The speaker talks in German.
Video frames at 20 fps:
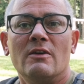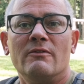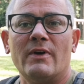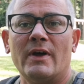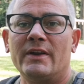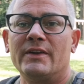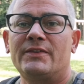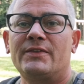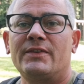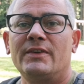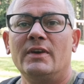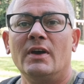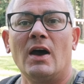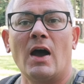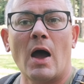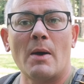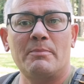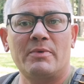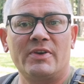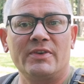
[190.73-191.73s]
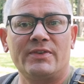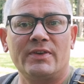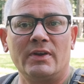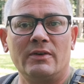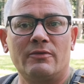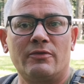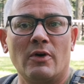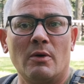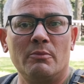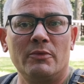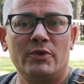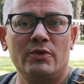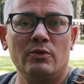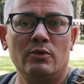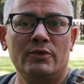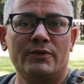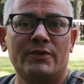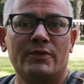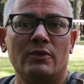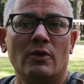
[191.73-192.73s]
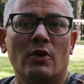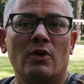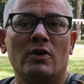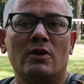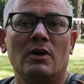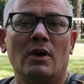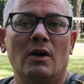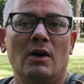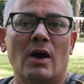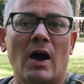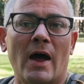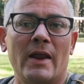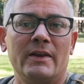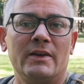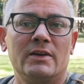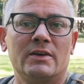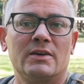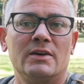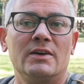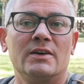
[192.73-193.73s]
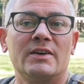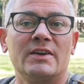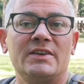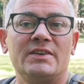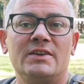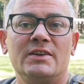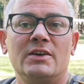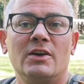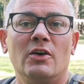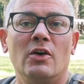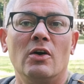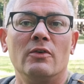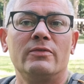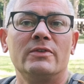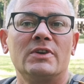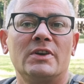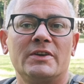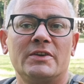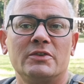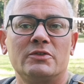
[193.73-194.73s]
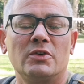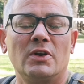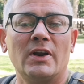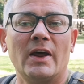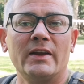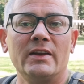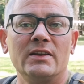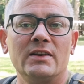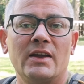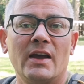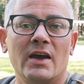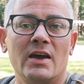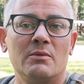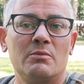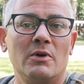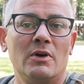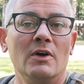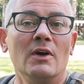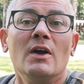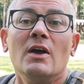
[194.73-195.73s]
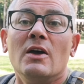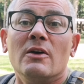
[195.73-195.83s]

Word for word: wenn es hier abgesehen vom Jutz noch äh, andere richtige öffentliche Toiletten gäbe.